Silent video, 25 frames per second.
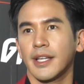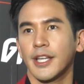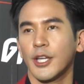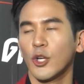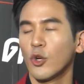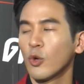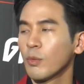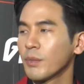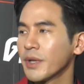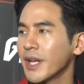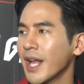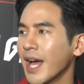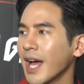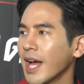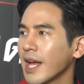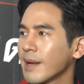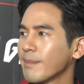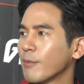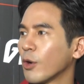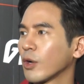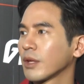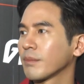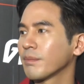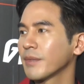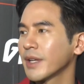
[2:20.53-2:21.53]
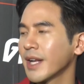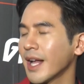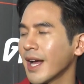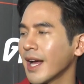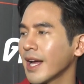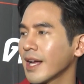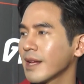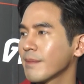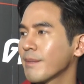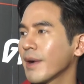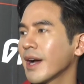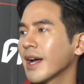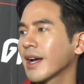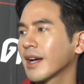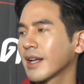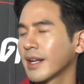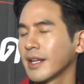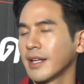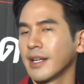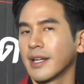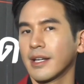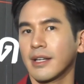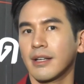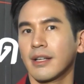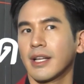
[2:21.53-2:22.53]
คิวไม่ได้บทไม่ได้บ้างอะ
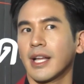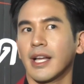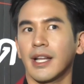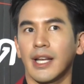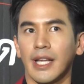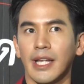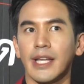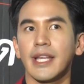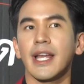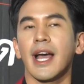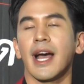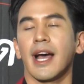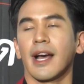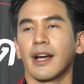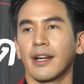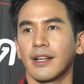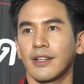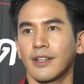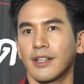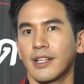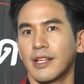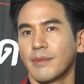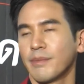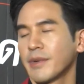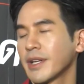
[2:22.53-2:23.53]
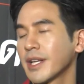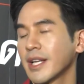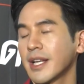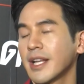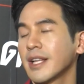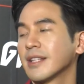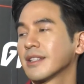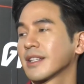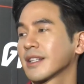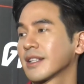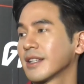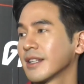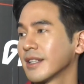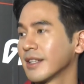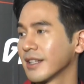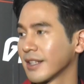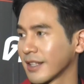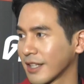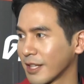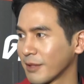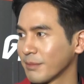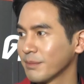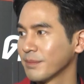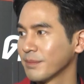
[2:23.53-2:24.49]
ไรอย่างเงี้ยก็หลายๆ อย่างก็เลยไม่ได้เล่นสักที